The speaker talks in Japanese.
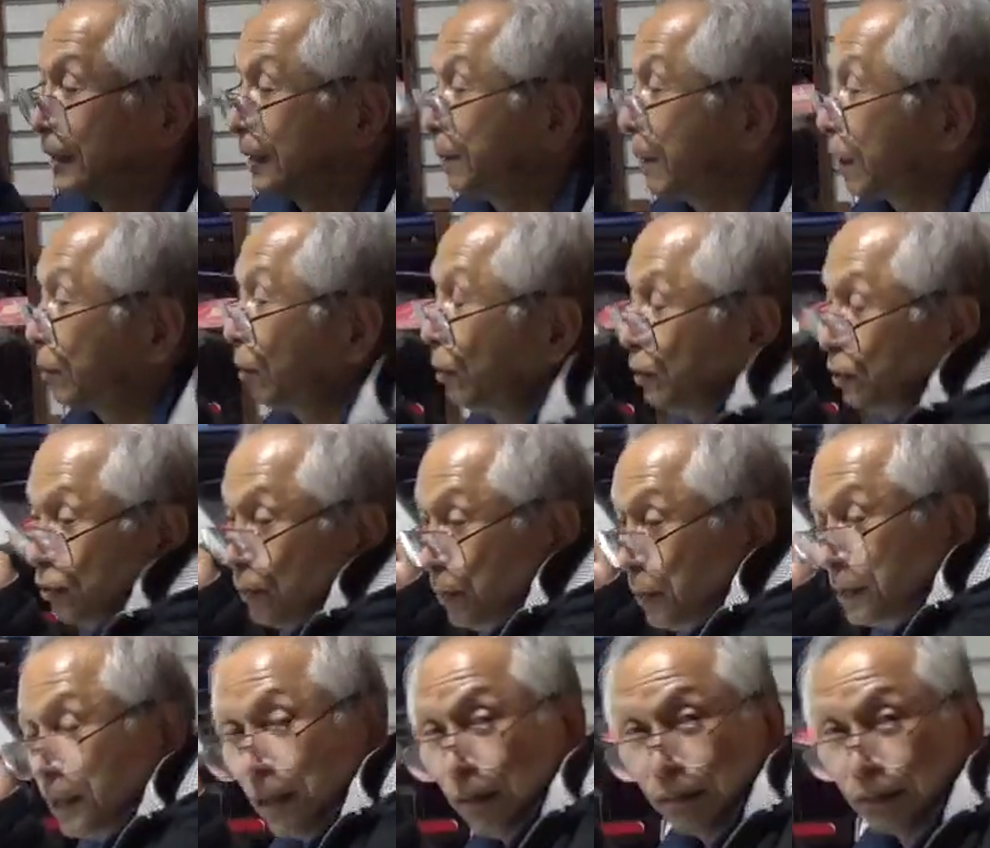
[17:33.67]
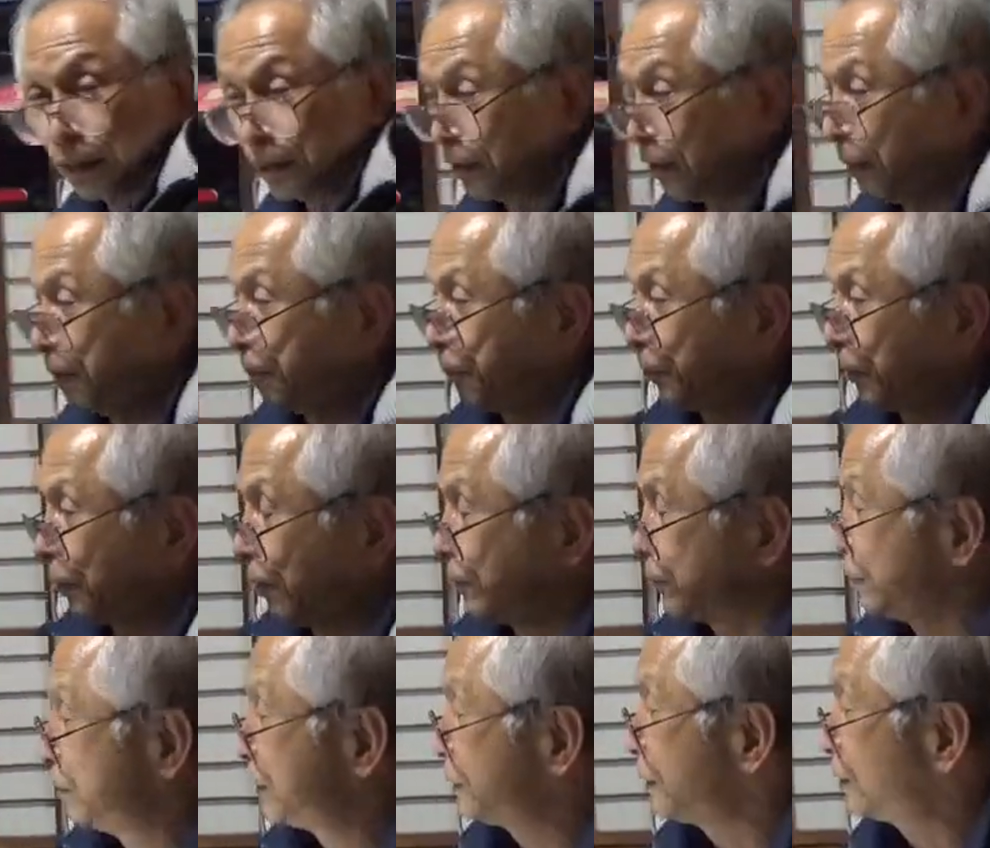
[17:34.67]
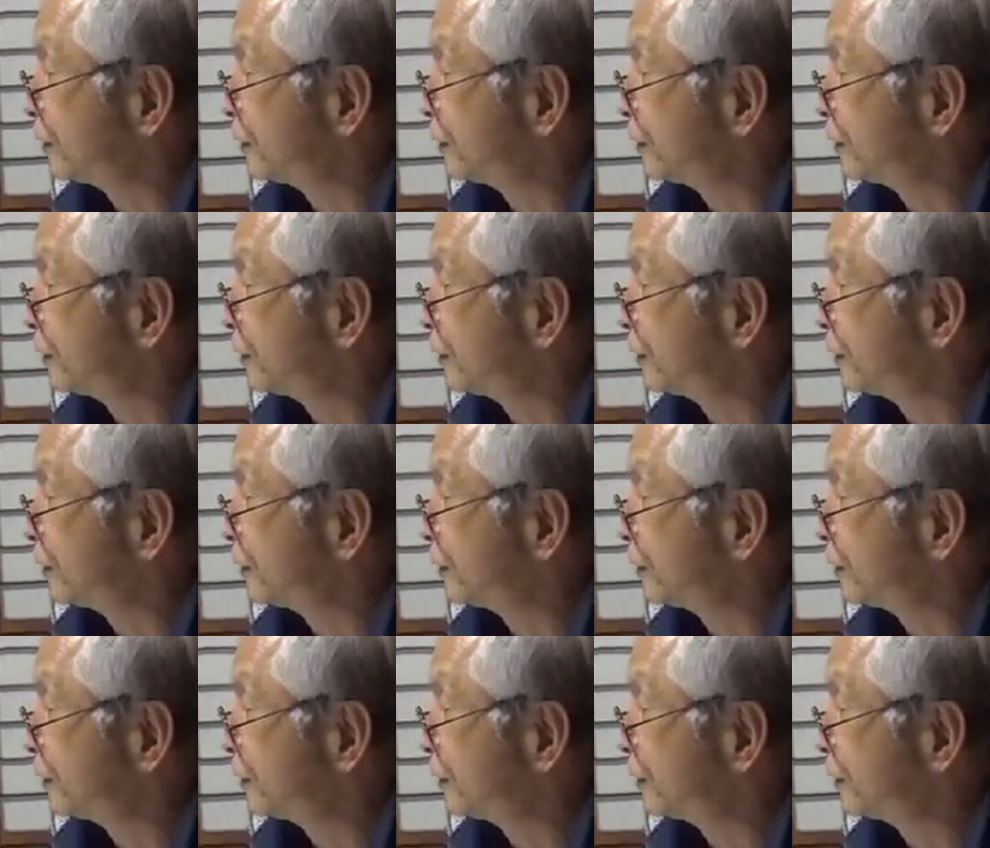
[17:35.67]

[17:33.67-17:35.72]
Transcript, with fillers: で今これ準備してるんですよ。これ準備して